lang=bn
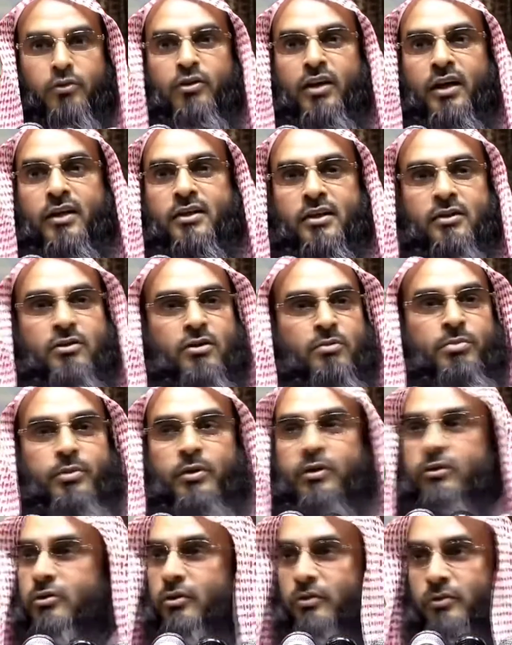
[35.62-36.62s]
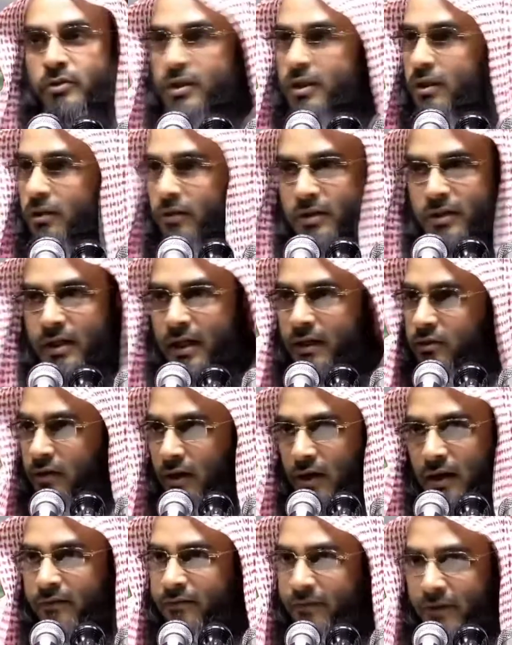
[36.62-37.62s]
দুনিয়ার সাথে সম্পর্কিত রুজি রোজগার
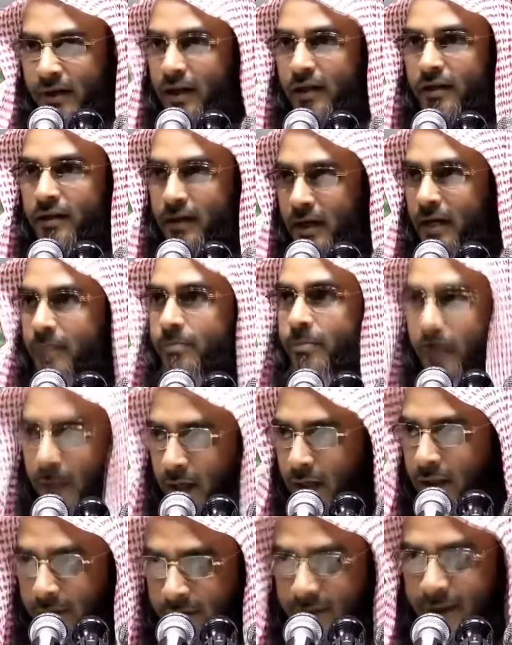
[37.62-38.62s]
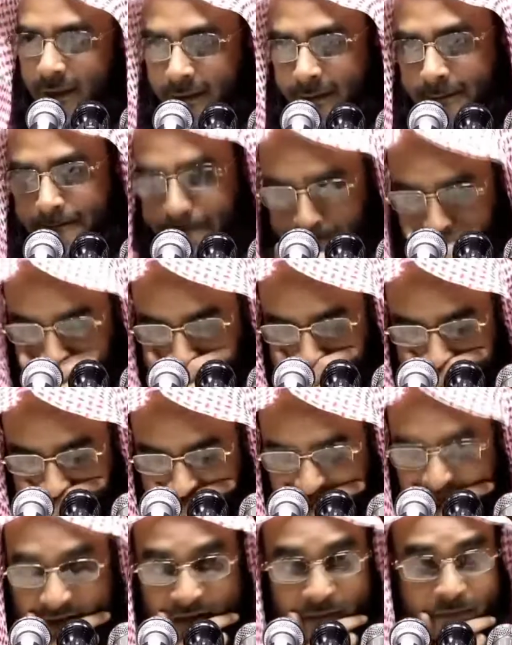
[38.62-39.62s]
চলাফেরা লেখাপড়া ইত্যাদি
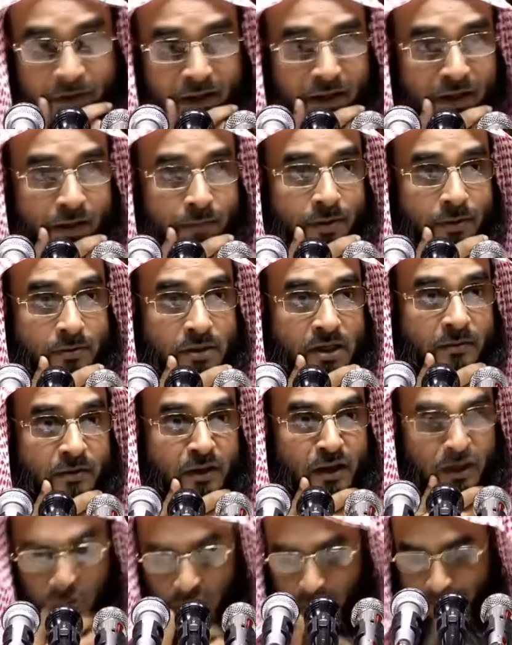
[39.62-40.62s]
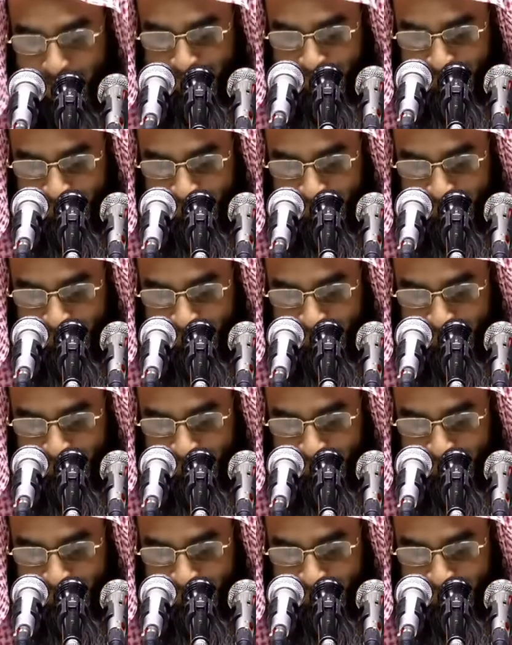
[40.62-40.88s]
চাকরি বাকরি ব্যবসা বাণিজ্য